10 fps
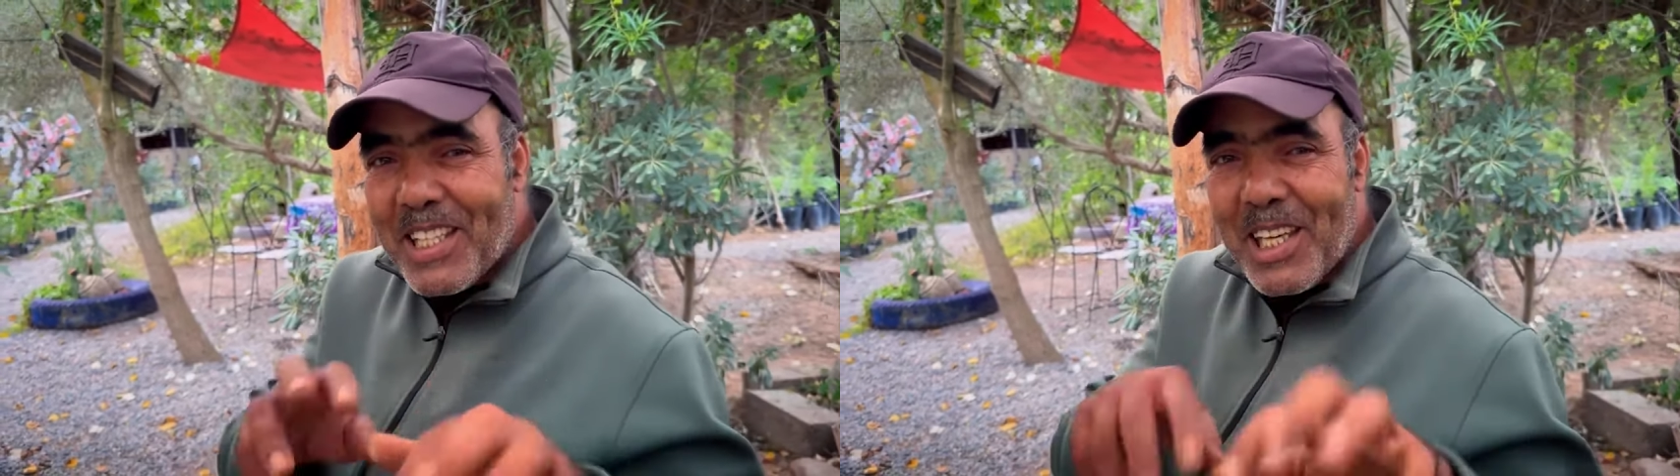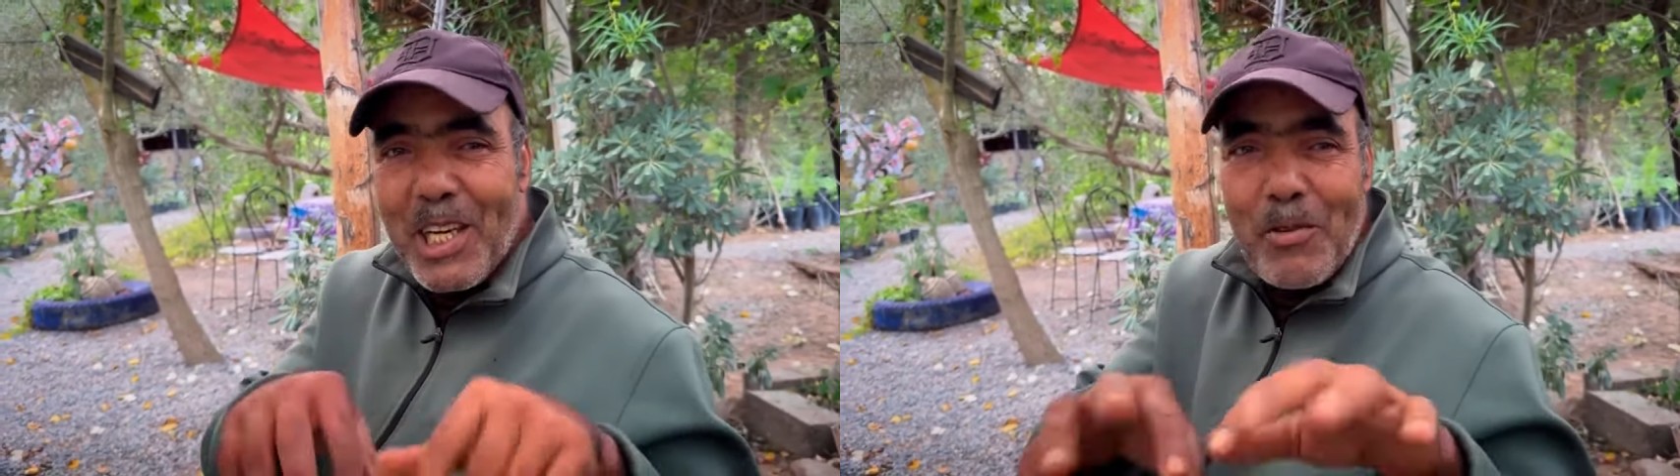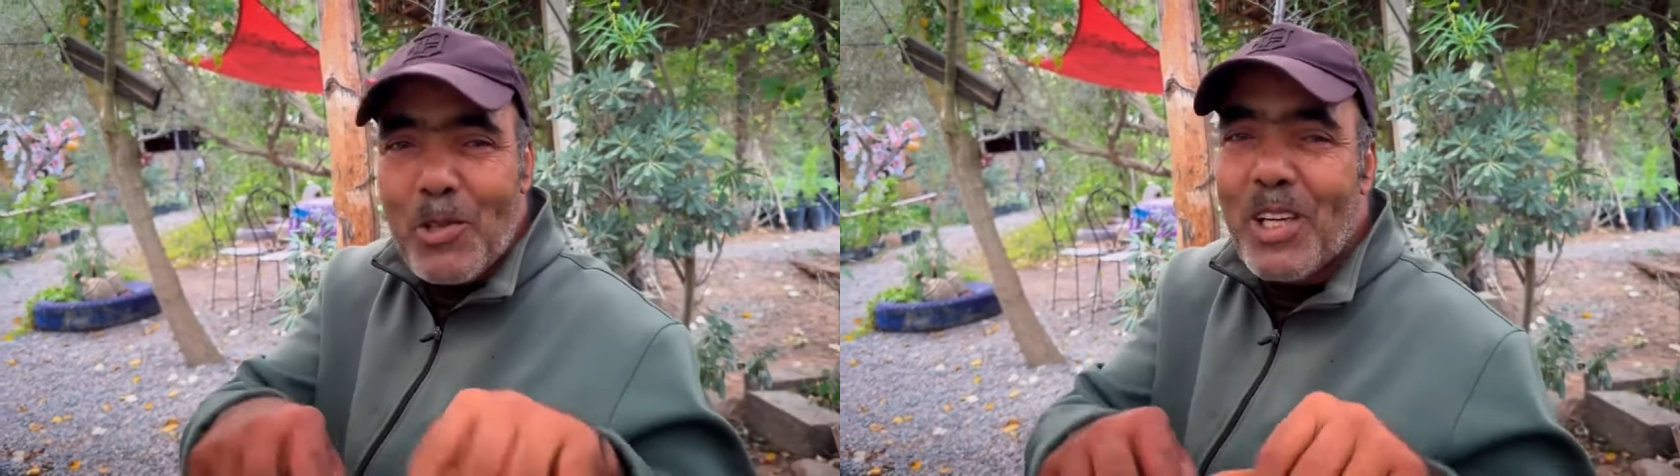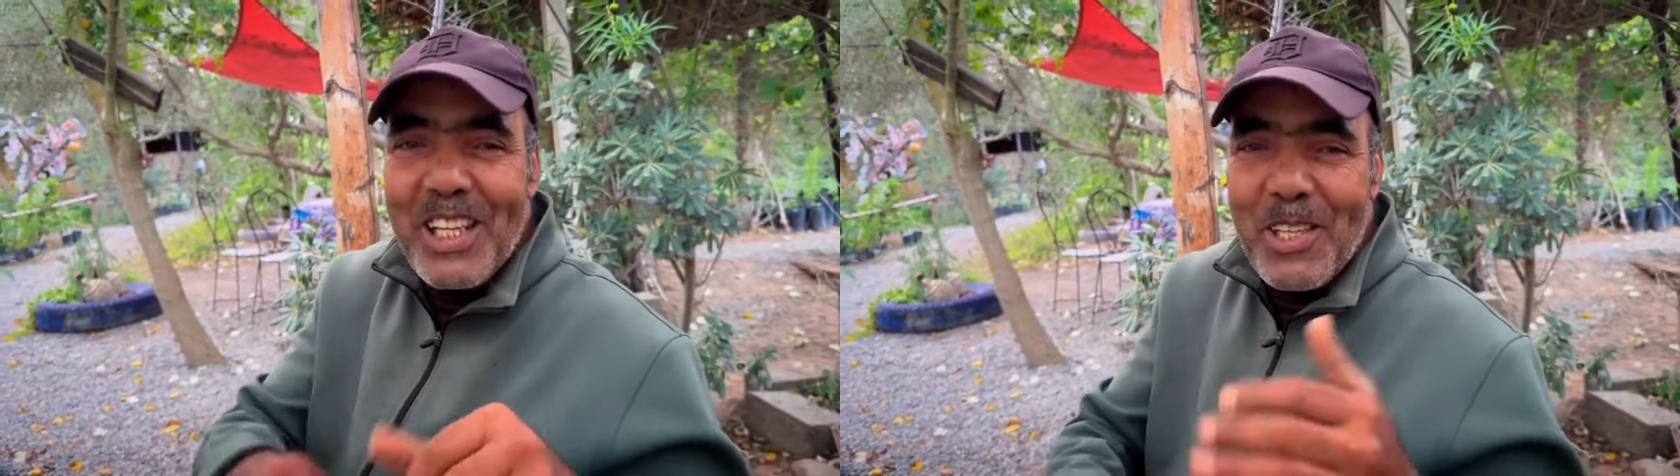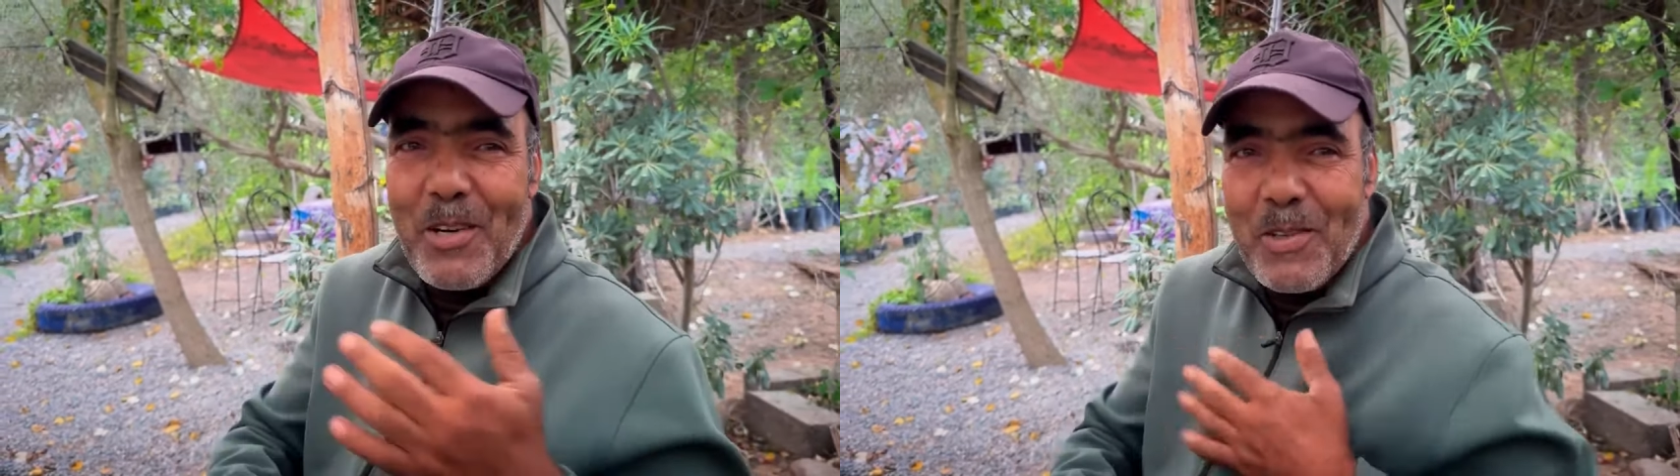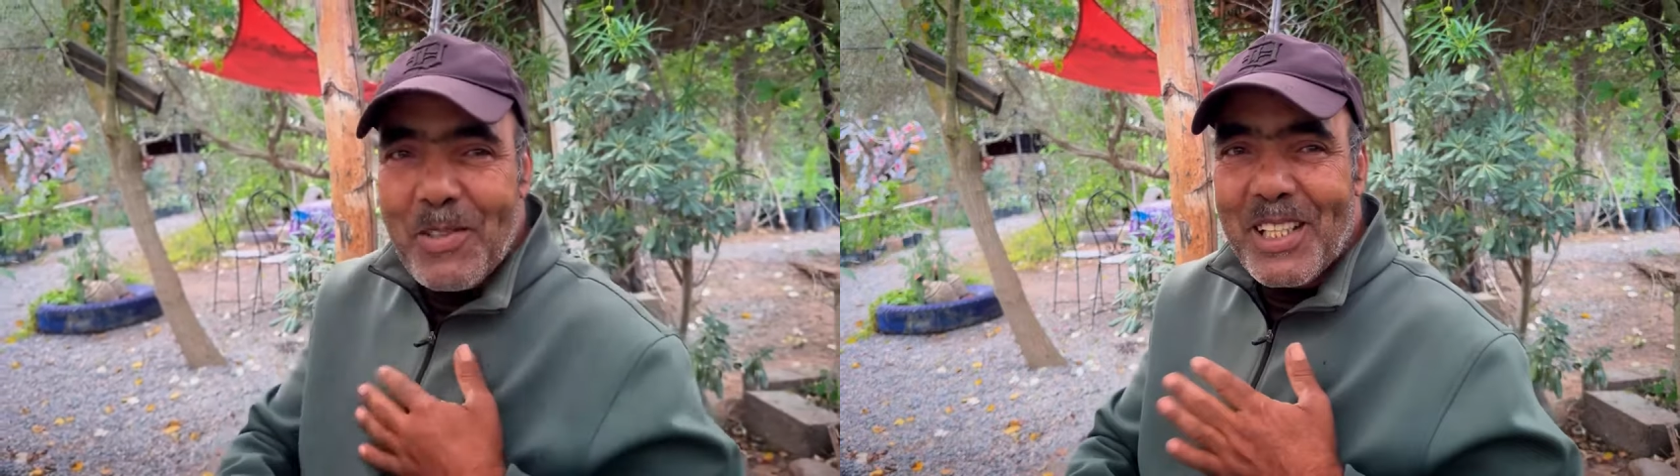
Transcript: اللي كيهبشوا الارض راهما في